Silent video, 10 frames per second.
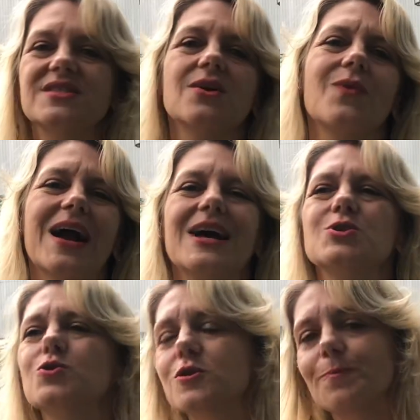são
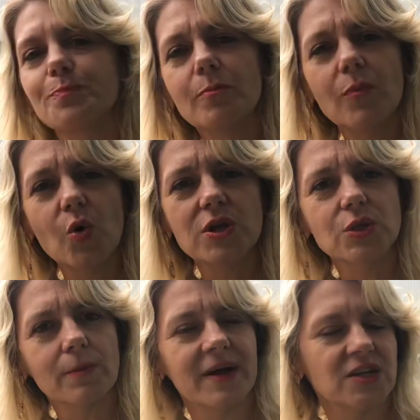casos
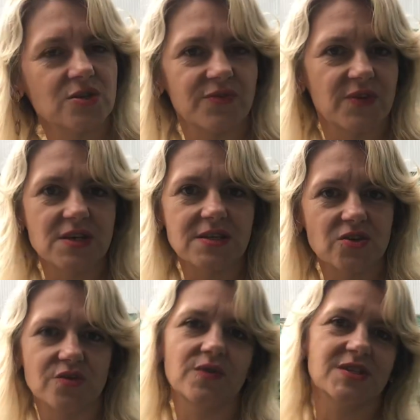muito mais
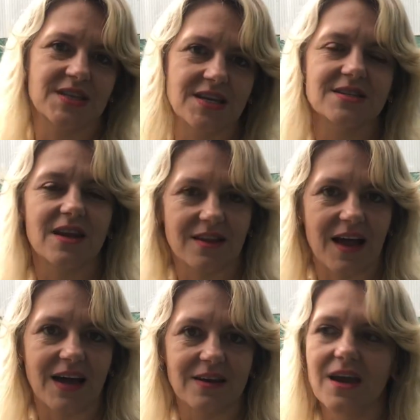difíceis de vocês
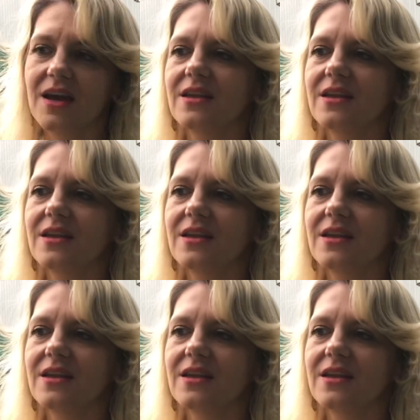tratarem.